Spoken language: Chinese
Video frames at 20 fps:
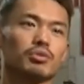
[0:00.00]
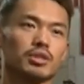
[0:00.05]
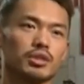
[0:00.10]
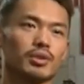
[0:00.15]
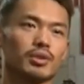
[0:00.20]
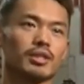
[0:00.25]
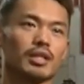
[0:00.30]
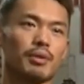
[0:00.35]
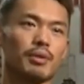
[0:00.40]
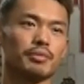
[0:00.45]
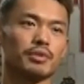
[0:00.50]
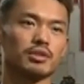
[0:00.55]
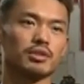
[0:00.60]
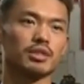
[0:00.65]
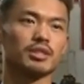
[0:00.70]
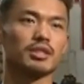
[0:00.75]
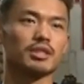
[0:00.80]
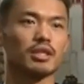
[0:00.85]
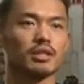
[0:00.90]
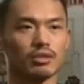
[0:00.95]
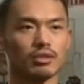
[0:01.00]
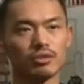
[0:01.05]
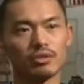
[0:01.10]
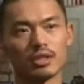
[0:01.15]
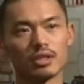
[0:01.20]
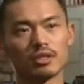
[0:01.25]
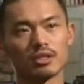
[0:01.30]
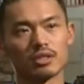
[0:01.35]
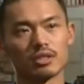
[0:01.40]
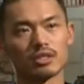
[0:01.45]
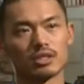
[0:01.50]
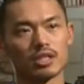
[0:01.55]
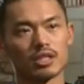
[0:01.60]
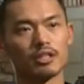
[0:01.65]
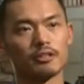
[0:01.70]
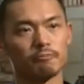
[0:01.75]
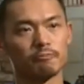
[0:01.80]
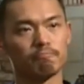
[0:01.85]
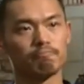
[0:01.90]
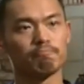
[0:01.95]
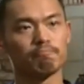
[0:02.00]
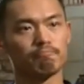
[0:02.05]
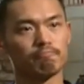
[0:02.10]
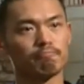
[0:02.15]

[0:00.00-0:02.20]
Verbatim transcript: 所以我希望他们的职业生涯能够变得更长。其